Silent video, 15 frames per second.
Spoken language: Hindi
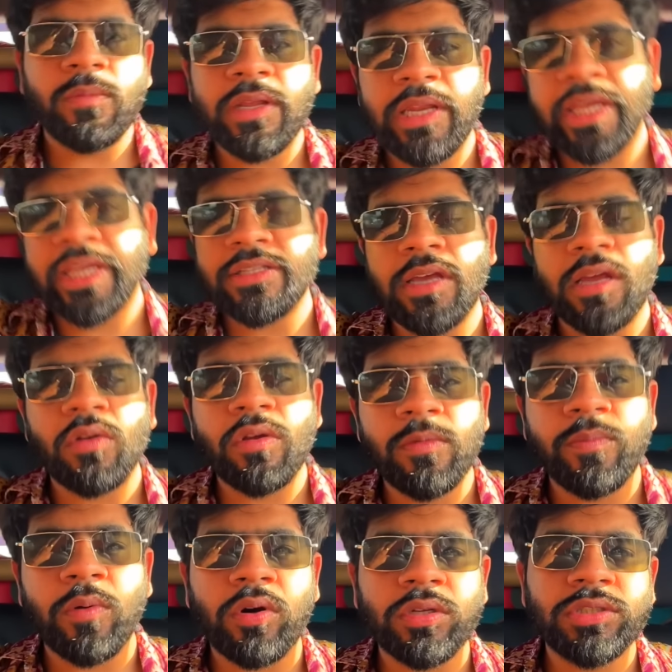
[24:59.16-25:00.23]
मैं लेके जा रहा हूँ
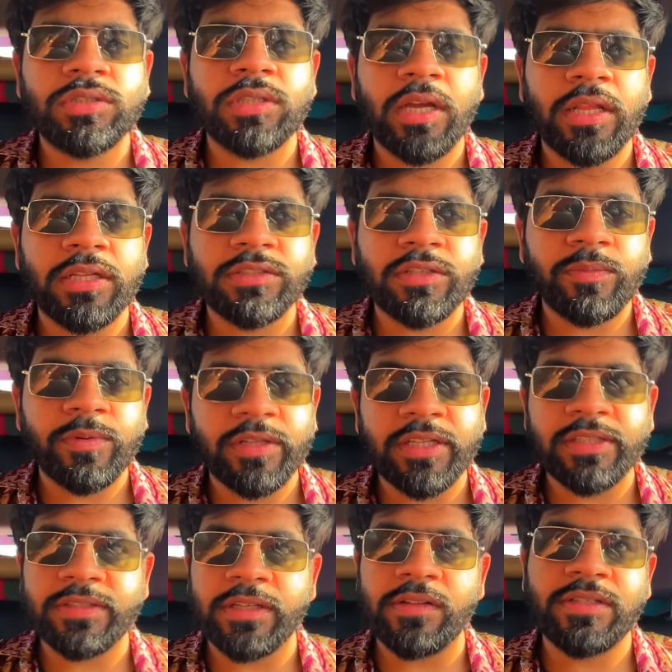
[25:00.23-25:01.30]
बहुत ज्यादा
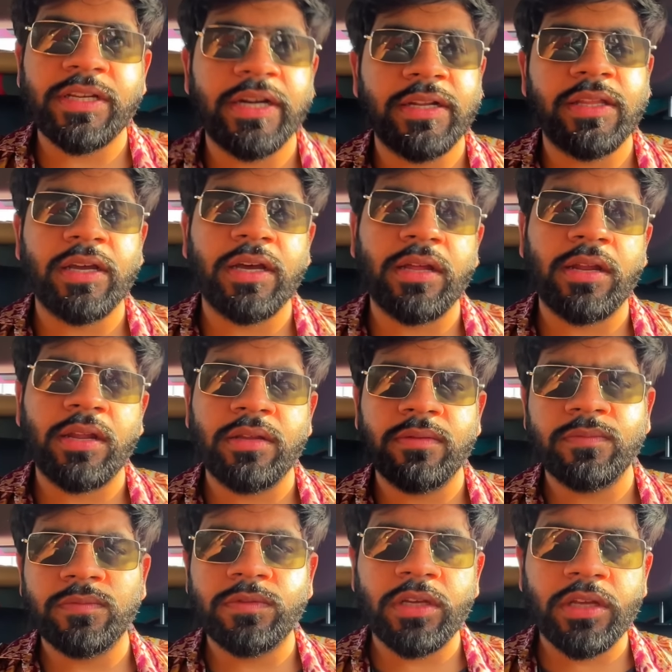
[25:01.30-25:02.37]
जबरदस्त सनसेट दिखाने
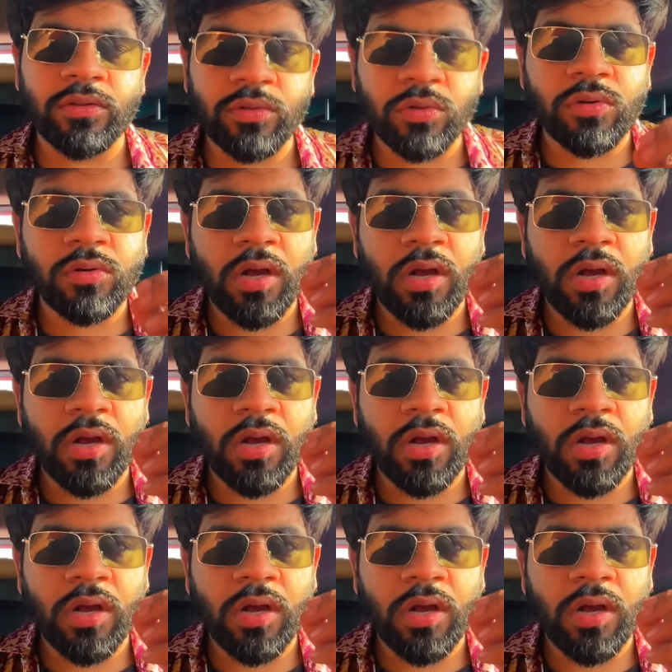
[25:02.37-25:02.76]
इन दोनों